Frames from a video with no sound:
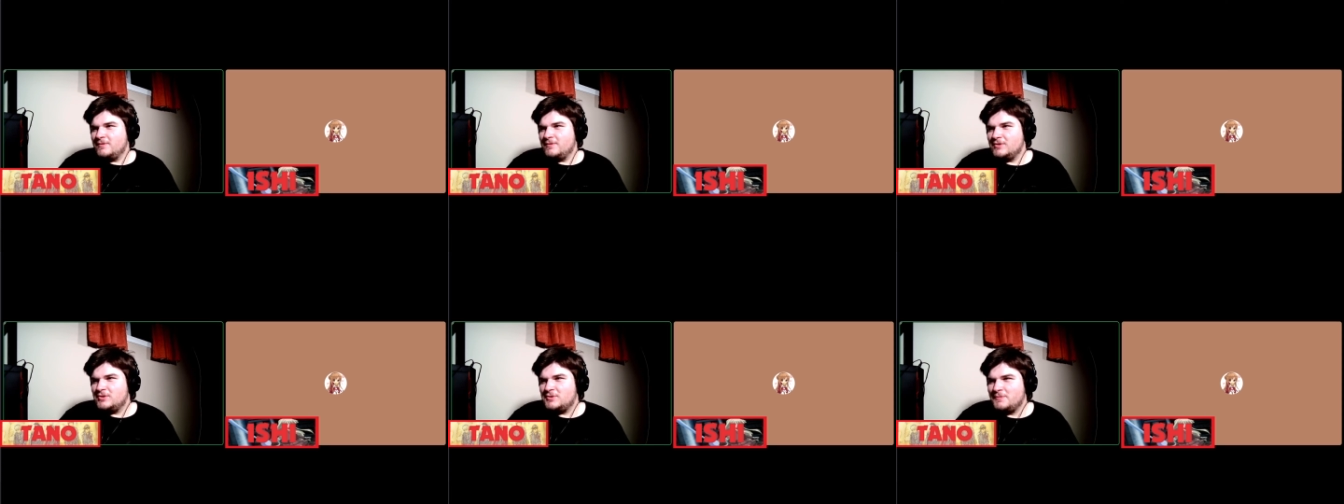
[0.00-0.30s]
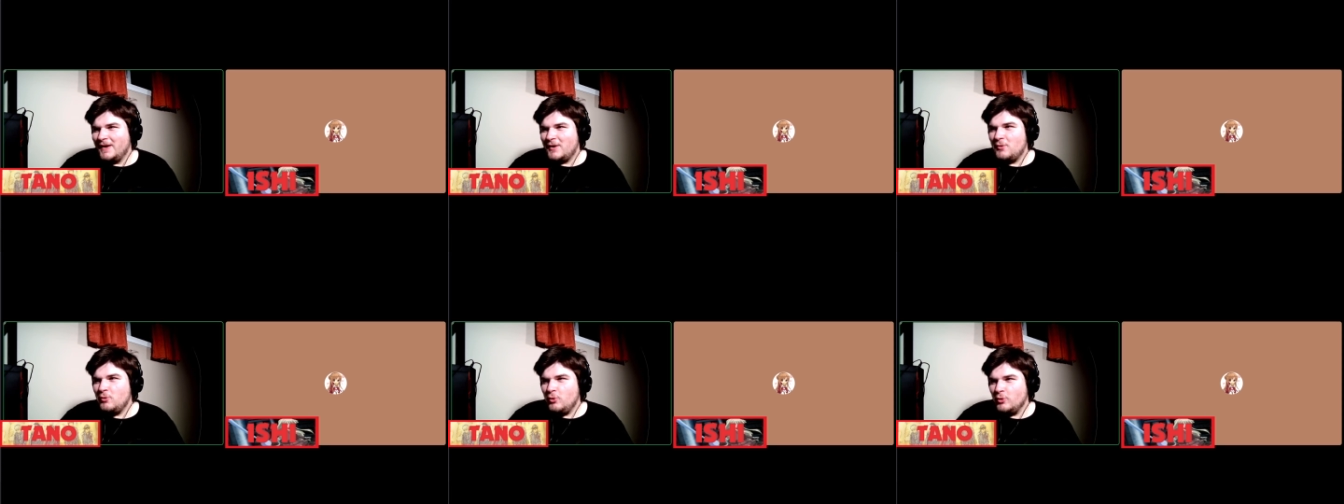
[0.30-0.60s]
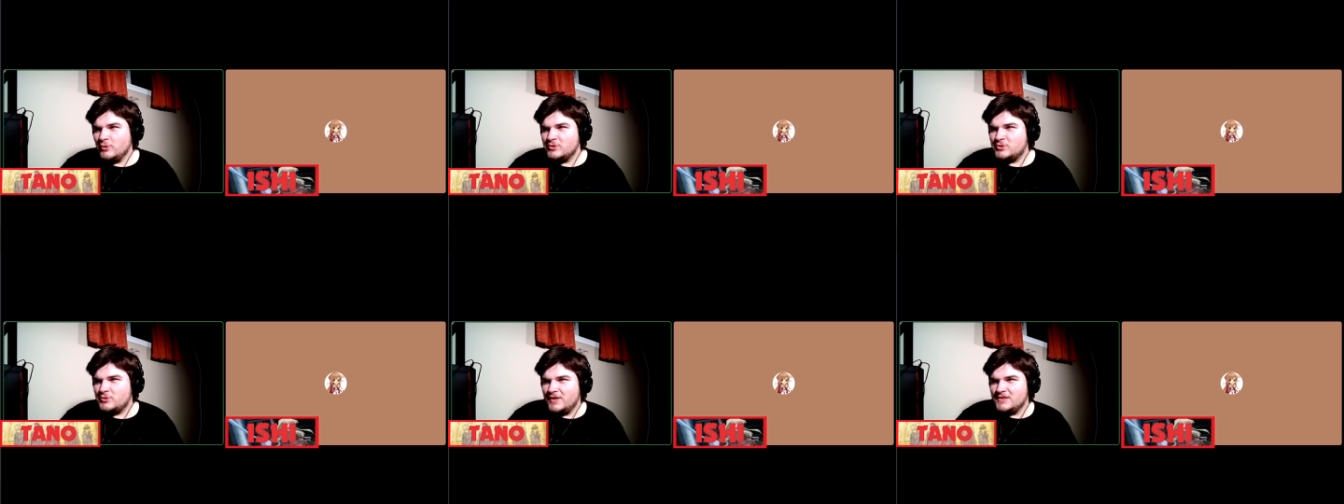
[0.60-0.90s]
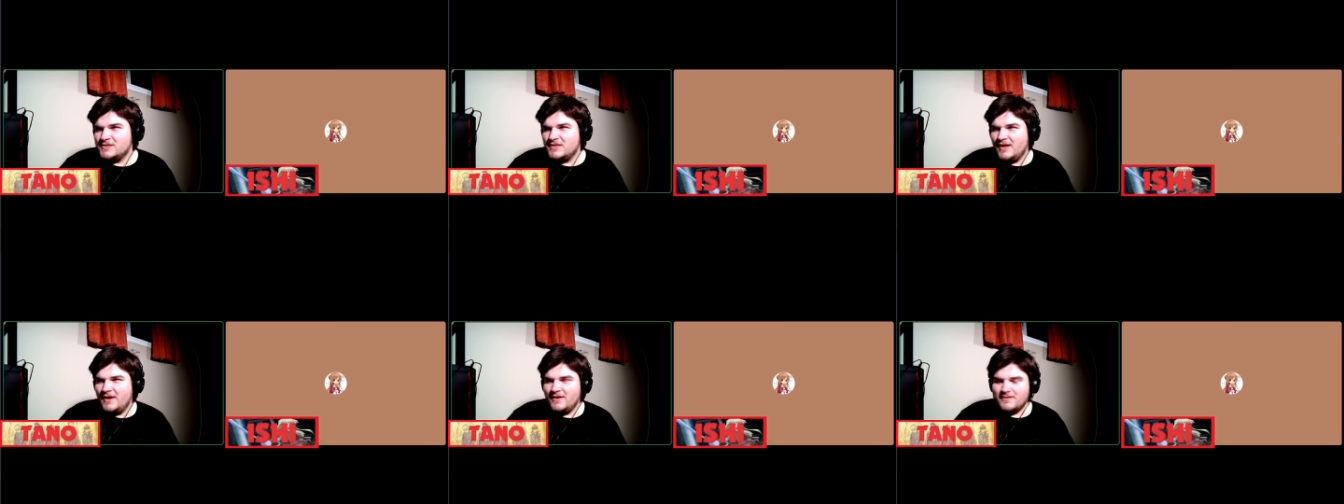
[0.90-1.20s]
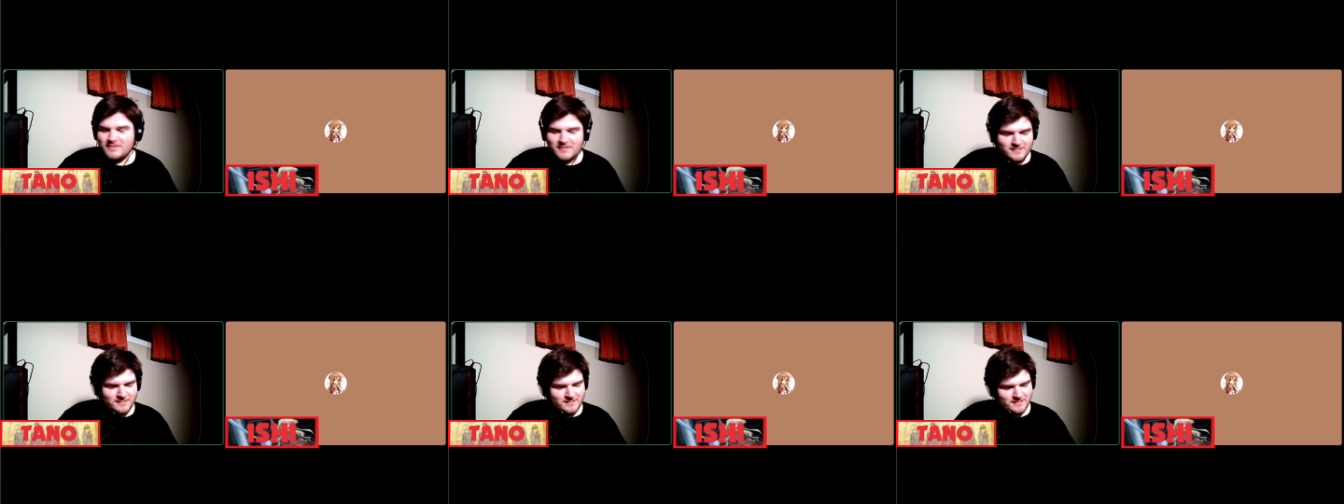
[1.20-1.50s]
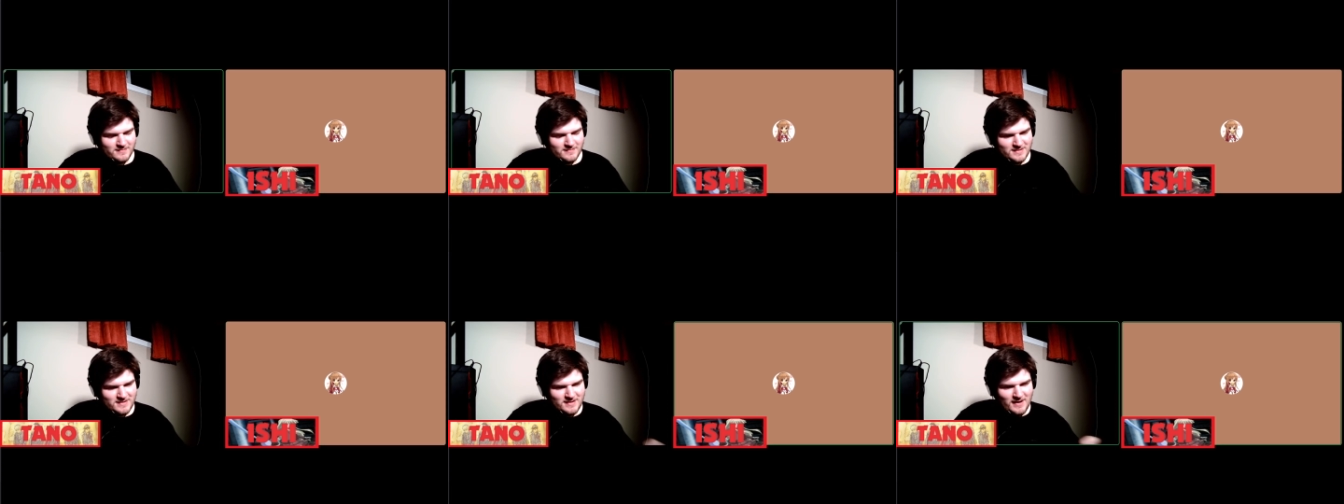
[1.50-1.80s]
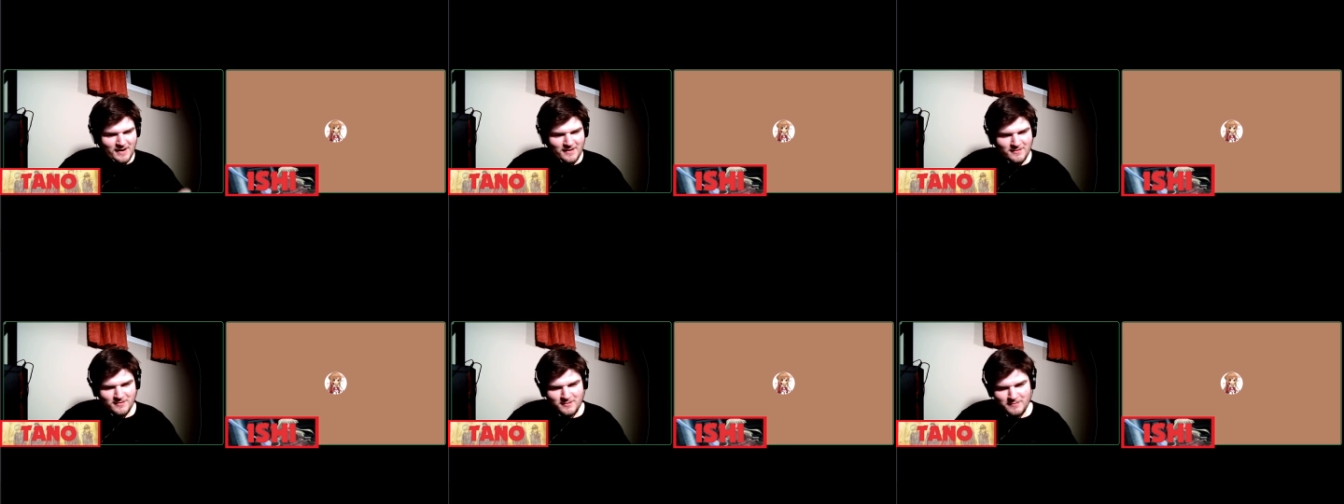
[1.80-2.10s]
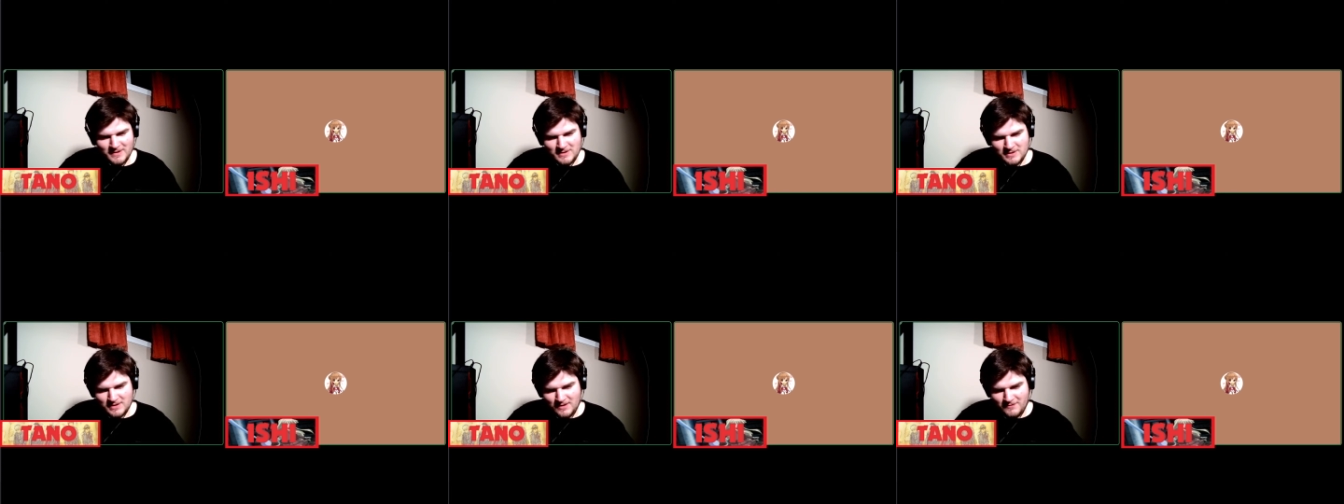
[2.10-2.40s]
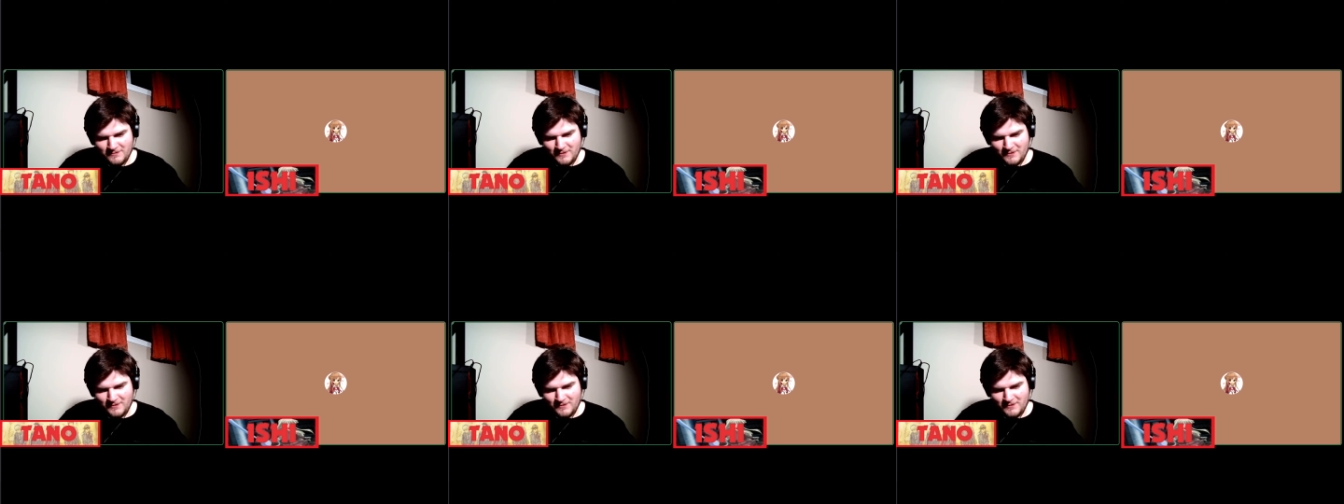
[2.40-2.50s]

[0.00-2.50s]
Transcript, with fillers: Tu mets Google Translate, tu mets toutes les ah.